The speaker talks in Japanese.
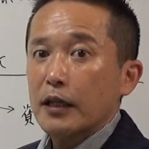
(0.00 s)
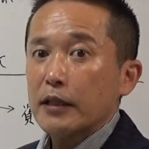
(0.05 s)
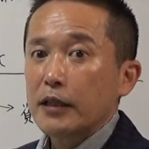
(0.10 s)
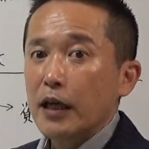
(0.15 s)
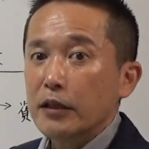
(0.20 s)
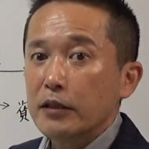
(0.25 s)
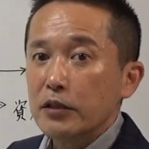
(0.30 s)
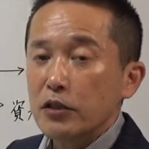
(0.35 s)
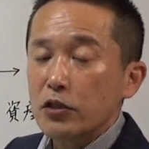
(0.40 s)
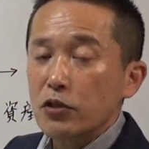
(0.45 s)

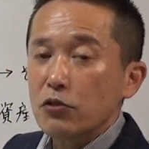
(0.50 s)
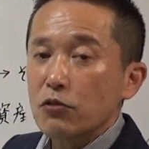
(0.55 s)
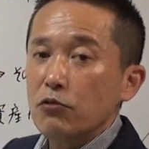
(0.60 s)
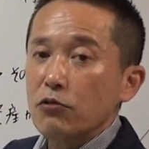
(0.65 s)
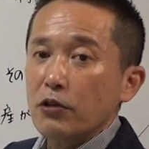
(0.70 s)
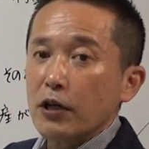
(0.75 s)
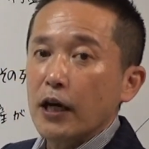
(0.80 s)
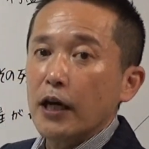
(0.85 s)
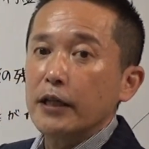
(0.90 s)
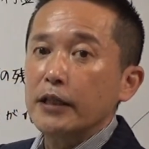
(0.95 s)
他人資本
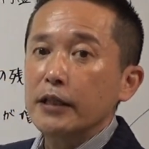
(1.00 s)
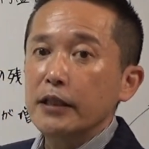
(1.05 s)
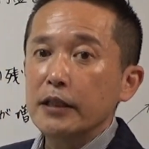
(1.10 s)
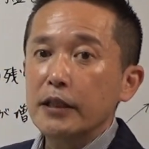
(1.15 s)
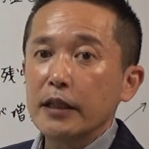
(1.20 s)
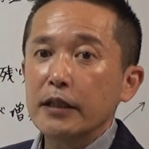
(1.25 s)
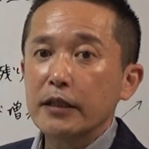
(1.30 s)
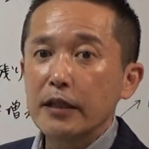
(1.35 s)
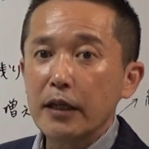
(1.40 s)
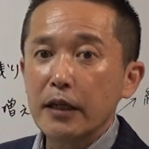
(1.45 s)
を借り入
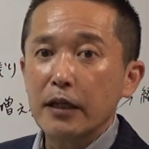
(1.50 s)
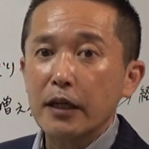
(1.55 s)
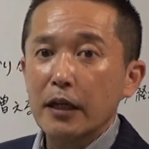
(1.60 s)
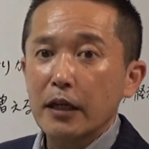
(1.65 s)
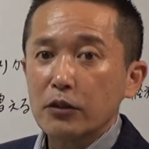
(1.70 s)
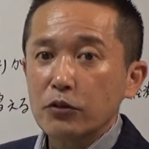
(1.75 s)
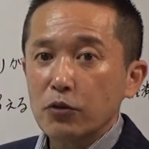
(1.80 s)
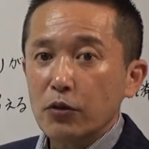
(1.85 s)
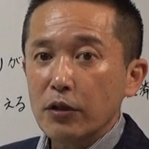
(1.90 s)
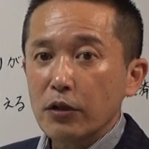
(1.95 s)
れて
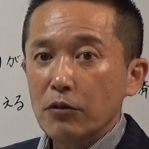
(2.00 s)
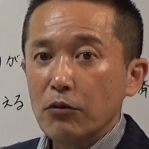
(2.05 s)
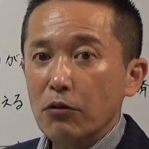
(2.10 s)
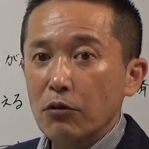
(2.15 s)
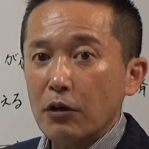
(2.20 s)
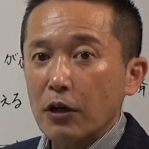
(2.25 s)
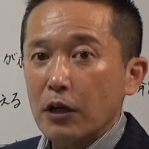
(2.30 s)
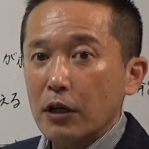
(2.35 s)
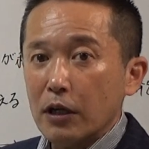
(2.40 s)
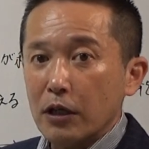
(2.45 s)
それ
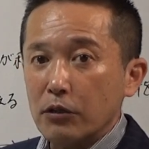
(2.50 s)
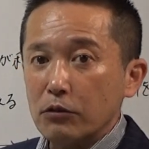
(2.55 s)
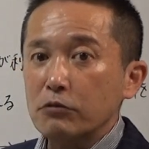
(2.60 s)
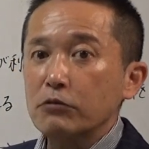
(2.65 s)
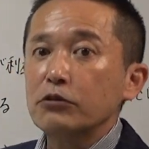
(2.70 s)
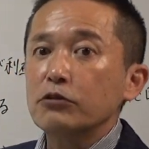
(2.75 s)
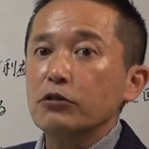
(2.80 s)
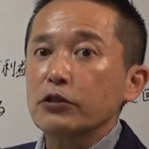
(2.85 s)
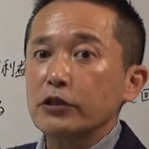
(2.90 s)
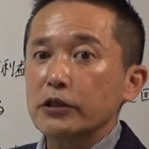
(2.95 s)
を
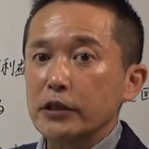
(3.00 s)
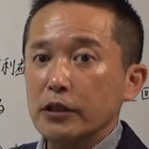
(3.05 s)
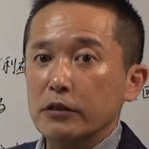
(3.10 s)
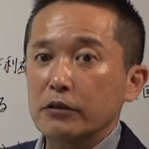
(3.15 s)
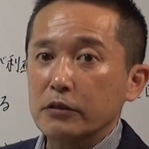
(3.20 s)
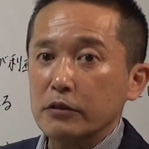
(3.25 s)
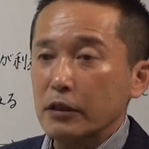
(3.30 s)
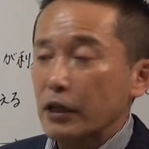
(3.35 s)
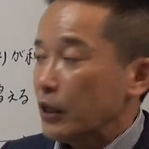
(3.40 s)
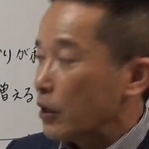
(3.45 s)
運用してい
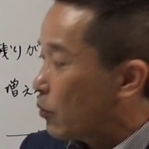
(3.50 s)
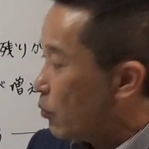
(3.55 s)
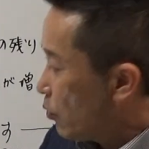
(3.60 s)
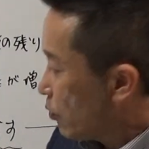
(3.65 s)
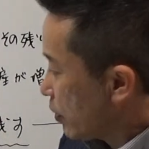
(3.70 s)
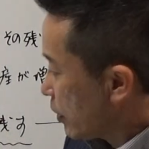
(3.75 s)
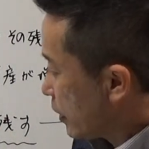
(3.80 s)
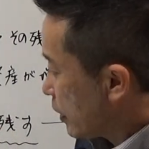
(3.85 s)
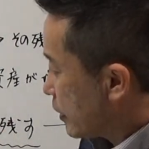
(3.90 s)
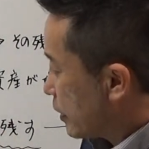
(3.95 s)
く
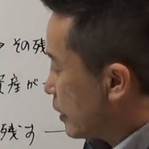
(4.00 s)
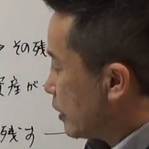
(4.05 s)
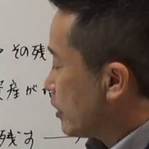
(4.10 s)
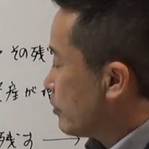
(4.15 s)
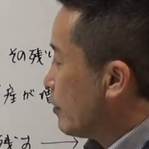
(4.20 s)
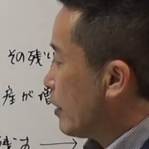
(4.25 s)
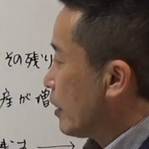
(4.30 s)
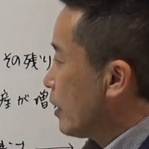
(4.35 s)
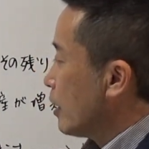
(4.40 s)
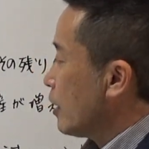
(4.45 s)
これがね
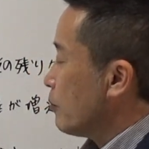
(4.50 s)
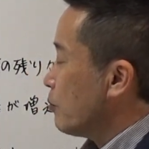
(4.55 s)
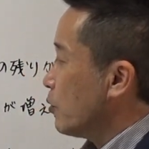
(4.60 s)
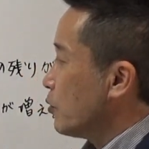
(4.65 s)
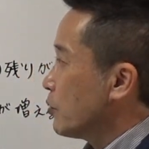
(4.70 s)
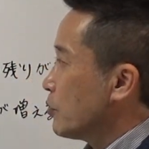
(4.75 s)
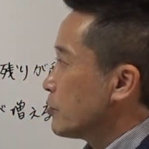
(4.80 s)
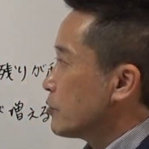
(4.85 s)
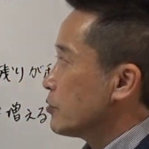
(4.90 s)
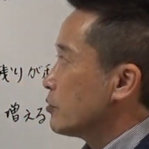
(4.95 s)
今から
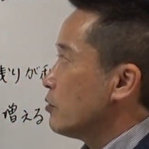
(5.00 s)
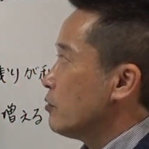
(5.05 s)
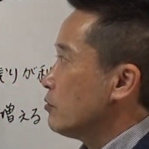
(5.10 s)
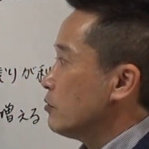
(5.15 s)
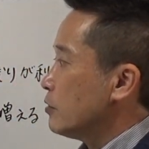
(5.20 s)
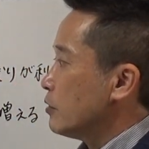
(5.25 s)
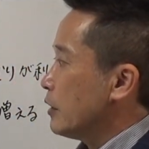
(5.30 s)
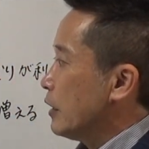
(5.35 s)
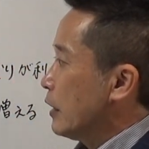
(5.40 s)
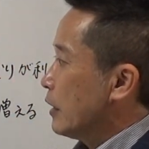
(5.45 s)
ものすご
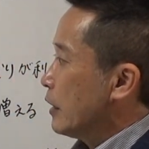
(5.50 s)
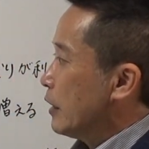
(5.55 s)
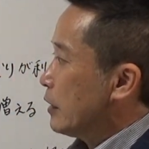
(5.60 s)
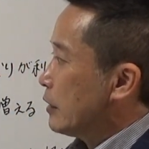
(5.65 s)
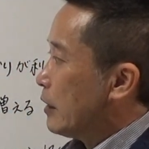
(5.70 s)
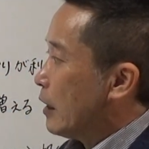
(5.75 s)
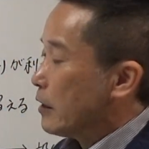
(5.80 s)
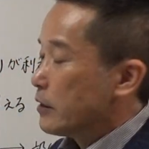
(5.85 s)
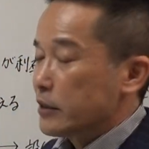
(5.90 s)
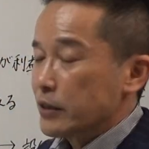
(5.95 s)
く
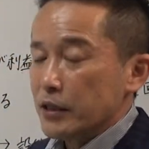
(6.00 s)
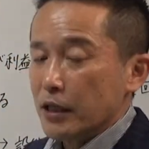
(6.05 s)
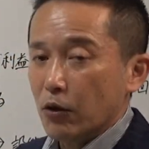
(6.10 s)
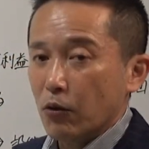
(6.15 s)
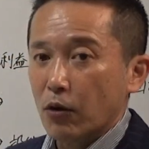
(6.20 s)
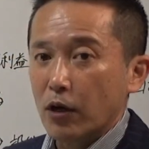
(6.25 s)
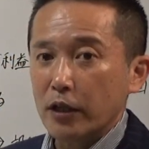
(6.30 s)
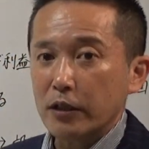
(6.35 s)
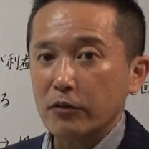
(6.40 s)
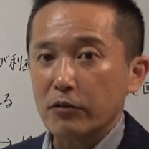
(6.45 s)
大事な
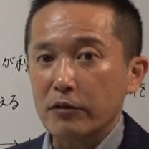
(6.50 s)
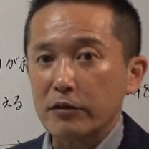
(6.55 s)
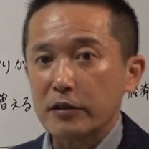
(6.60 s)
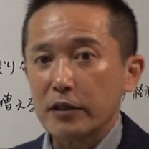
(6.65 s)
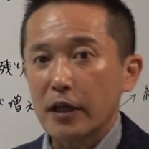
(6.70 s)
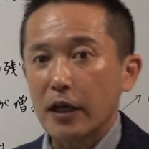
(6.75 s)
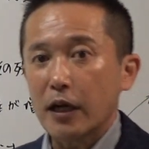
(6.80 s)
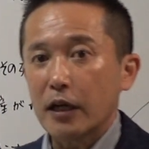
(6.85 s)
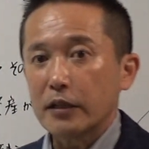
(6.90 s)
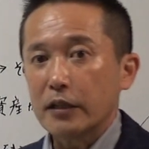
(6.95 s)
お金の
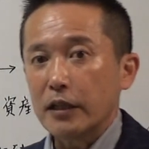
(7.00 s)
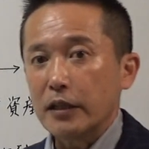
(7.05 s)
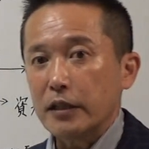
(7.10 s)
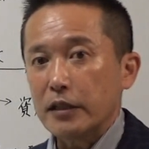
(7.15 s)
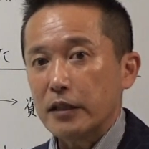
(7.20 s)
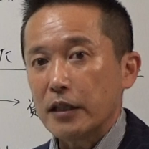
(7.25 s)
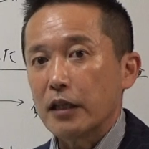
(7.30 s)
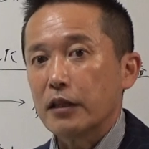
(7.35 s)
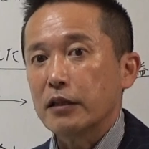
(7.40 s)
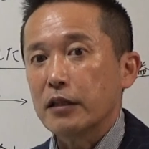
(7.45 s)
使い方
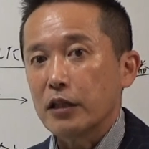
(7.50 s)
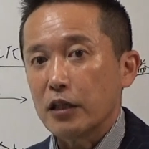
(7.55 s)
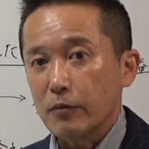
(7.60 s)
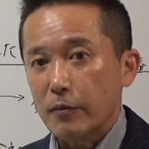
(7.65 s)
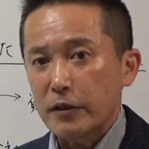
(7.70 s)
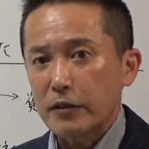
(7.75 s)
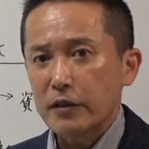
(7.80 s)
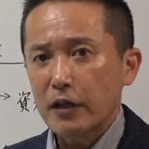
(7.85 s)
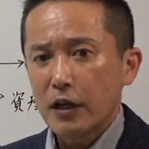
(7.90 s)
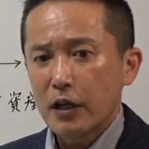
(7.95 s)
になっていき
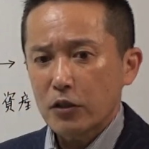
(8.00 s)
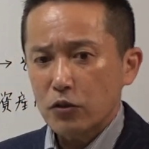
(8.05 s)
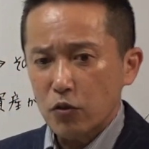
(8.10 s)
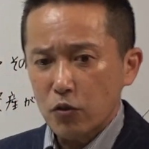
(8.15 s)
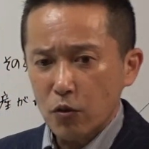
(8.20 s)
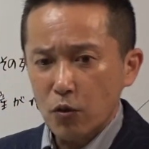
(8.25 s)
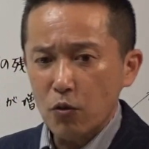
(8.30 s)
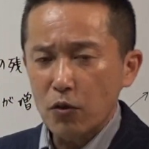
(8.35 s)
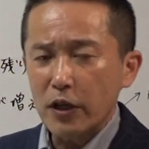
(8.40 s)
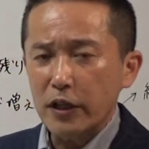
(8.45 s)
ます。ちょっ
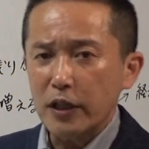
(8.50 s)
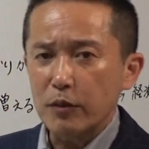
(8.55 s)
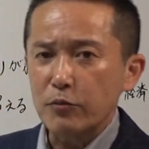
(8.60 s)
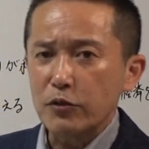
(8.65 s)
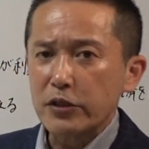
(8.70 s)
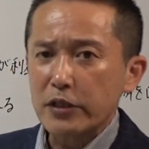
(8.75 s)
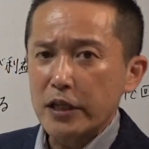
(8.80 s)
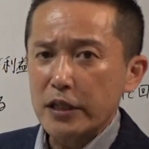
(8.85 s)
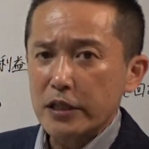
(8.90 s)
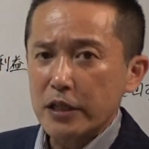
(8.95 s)
と今回ね
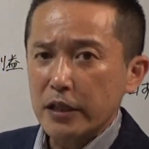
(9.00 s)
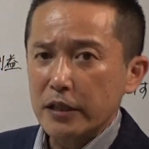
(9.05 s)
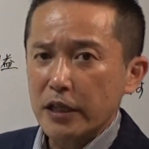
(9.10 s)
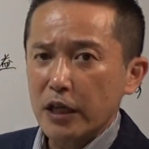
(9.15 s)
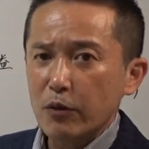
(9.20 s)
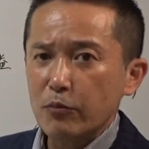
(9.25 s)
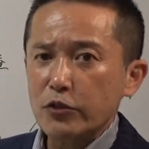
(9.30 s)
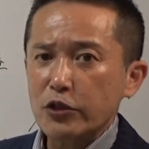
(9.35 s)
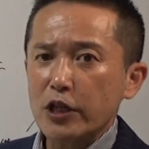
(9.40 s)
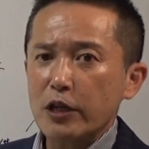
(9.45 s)
難しかっ
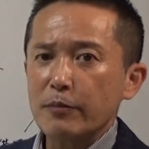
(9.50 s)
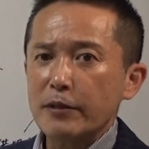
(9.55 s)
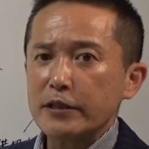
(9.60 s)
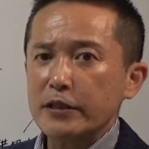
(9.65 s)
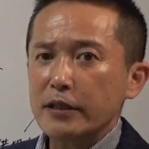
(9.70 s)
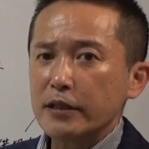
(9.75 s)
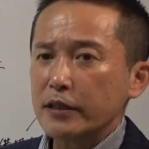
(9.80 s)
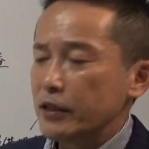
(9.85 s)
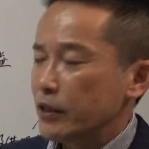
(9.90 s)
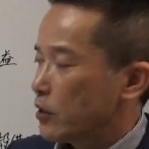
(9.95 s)
たかもしれま
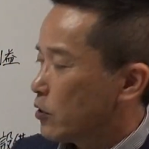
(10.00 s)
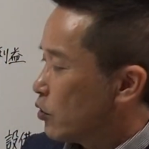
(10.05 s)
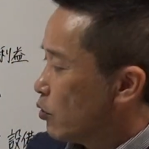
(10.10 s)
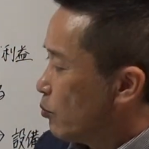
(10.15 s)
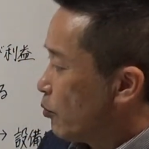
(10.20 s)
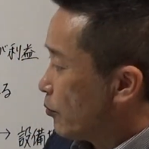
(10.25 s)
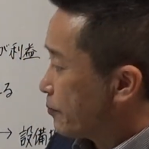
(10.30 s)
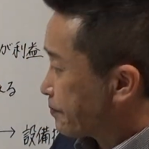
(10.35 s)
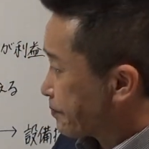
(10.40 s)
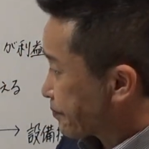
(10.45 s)
せんけれど
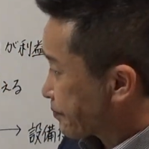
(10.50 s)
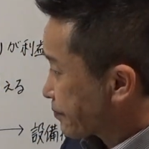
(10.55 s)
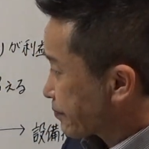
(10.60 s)
も